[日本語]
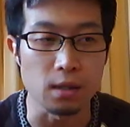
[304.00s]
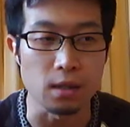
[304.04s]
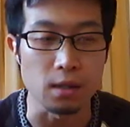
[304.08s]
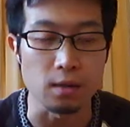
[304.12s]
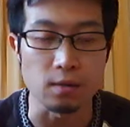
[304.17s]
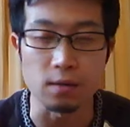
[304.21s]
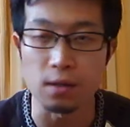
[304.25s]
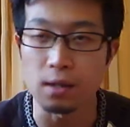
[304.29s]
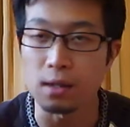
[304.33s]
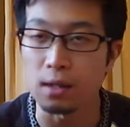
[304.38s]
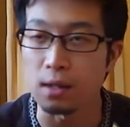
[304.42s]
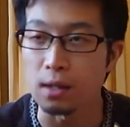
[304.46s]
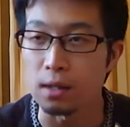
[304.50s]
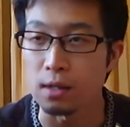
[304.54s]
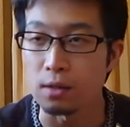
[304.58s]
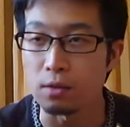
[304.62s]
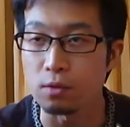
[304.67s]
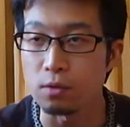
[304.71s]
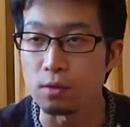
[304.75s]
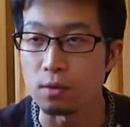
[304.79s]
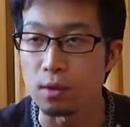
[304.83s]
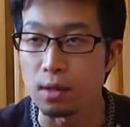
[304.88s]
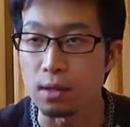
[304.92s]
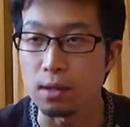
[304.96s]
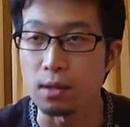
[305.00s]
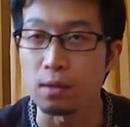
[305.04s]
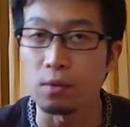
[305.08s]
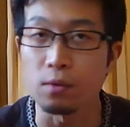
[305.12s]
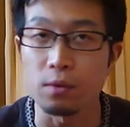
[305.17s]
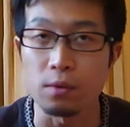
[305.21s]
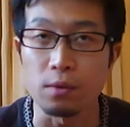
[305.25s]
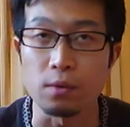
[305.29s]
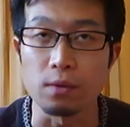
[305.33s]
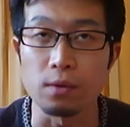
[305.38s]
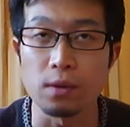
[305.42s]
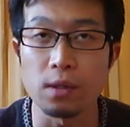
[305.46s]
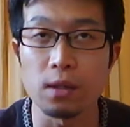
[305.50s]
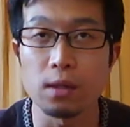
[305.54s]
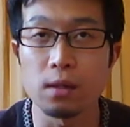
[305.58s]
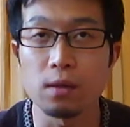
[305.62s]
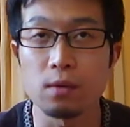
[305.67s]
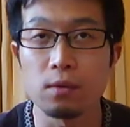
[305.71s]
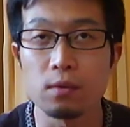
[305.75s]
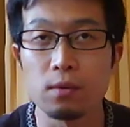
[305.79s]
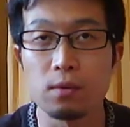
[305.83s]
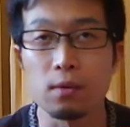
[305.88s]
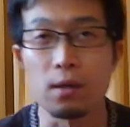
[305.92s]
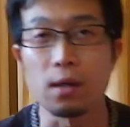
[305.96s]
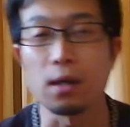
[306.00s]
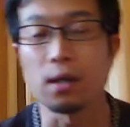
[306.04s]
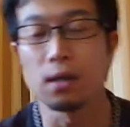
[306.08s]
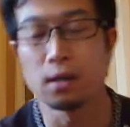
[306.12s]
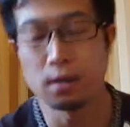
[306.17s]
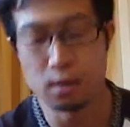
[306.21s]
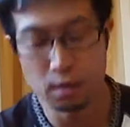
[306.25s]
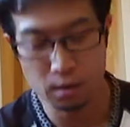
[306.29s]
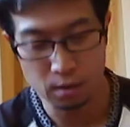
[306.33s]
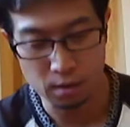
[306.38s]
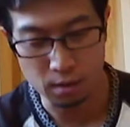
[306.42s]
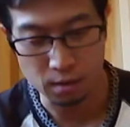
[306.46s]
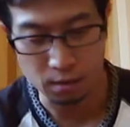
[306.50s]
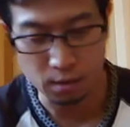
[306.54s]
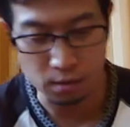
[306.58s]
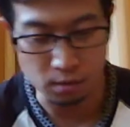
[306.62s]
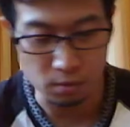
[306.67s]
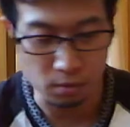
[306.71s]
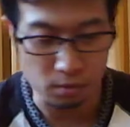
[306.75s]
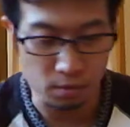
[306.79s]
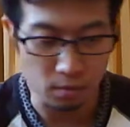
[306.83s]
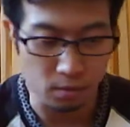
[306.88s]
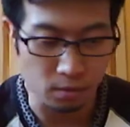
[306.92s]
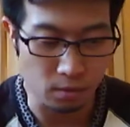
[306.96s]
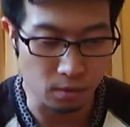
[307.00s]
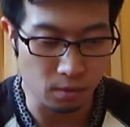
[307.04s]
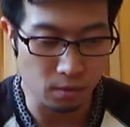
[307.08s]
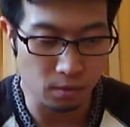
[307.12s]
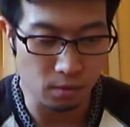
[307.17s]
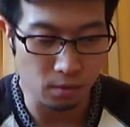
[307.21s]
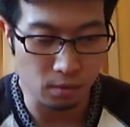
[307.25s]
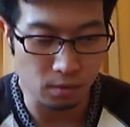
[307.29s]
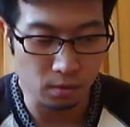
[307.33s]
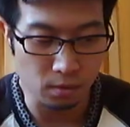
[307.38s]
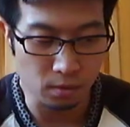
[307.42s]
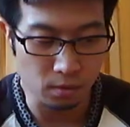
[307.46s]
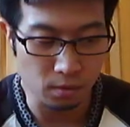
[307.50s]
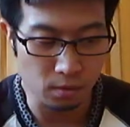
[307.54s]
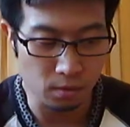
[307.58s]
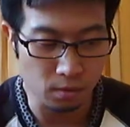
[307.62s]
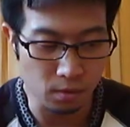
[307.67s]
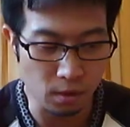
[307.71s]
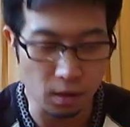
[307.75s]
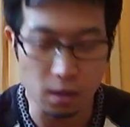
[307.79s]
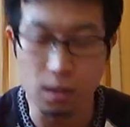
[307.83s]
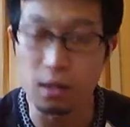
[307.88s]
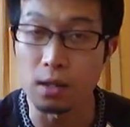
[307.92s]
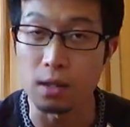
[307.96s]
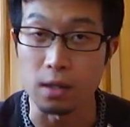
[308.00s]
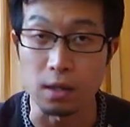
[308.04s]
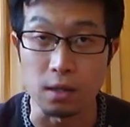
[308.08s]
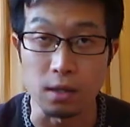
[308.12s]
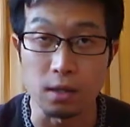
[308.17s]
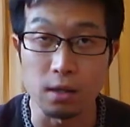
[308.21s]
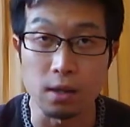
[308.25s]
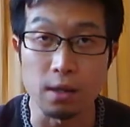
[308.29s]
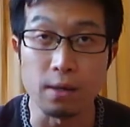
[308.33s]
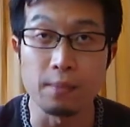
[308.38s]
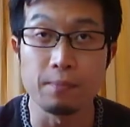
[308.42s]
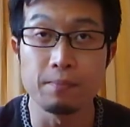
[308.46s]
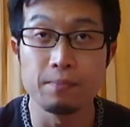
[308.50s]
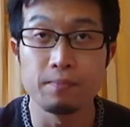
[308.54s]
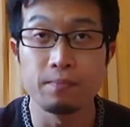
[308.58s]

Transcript: がなくなったからちょっと買ってこようなんてことが、あのー、できないんで、